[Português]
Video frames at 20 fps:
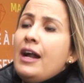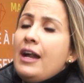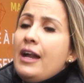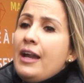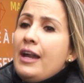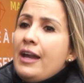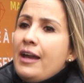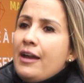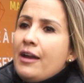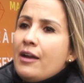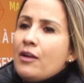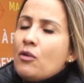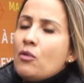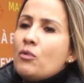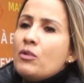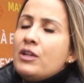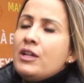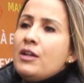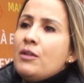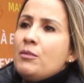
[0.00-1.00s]
é, é
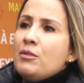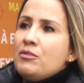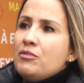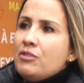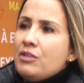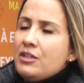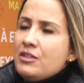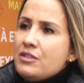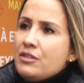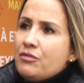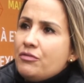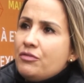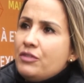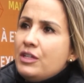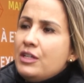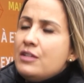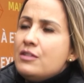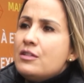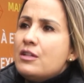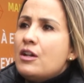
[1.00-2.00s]
o que é uma violência
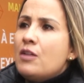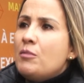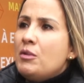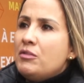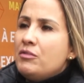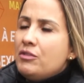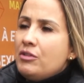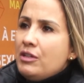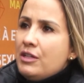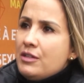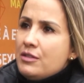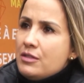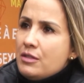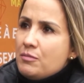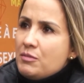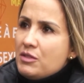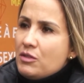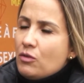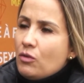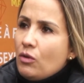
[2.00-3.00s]
física, uma
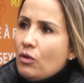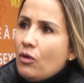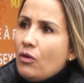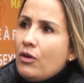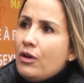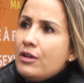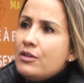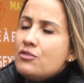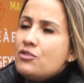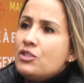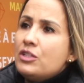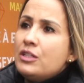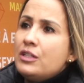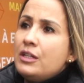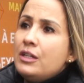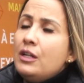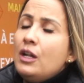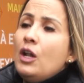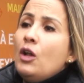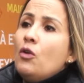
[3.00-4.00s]
violência
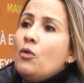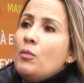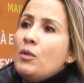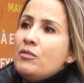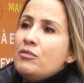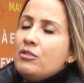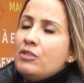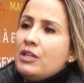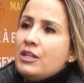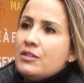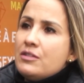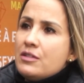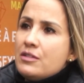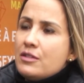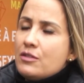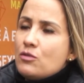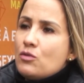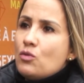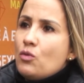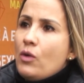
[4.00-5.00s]
psicológica, uma violência
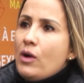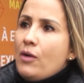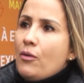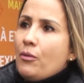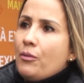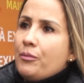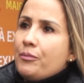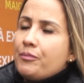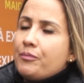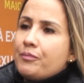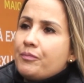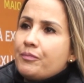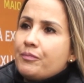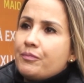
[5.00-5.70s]
sexual.